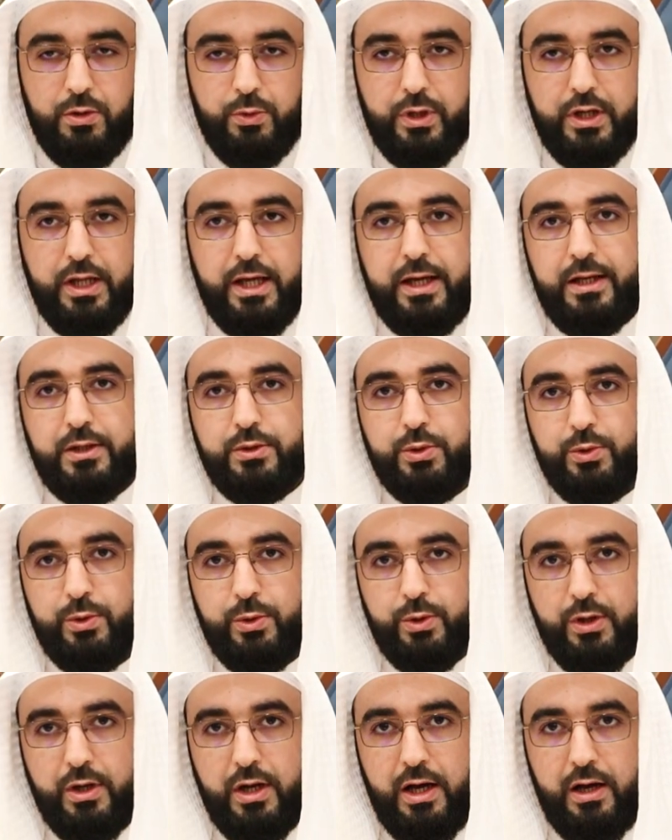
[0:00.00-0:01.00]
والايه
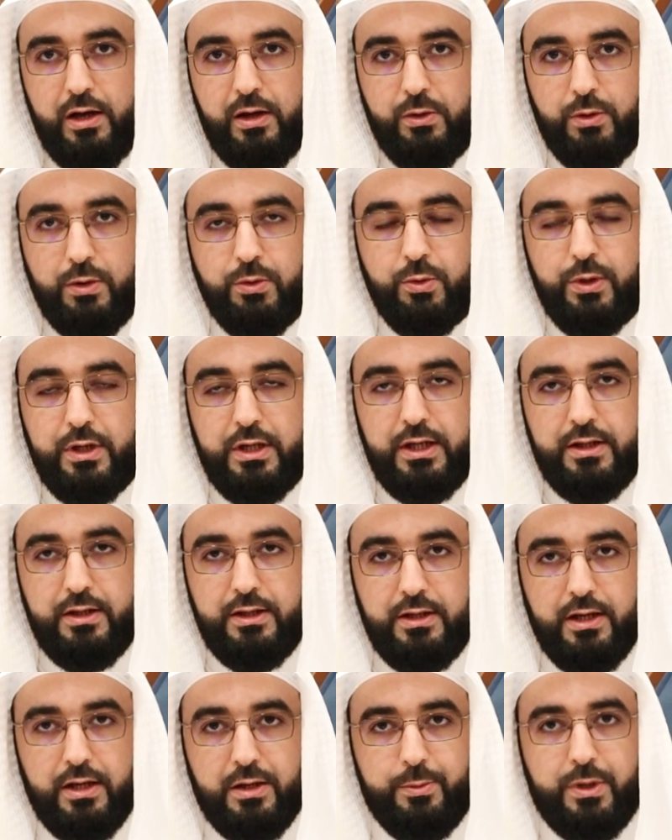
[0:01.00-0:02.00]
الاخرى وهو
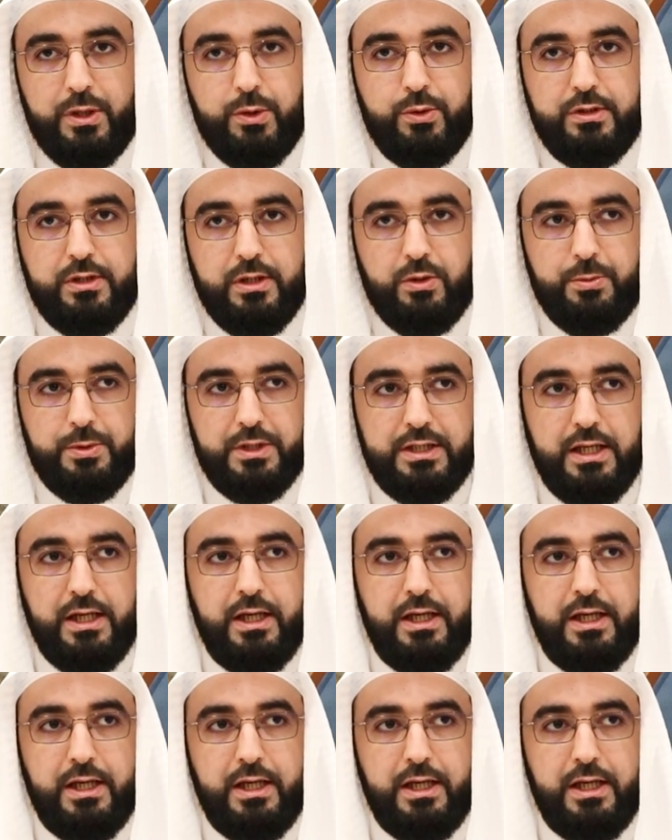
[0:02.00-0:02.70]
الذي يقبل التوبه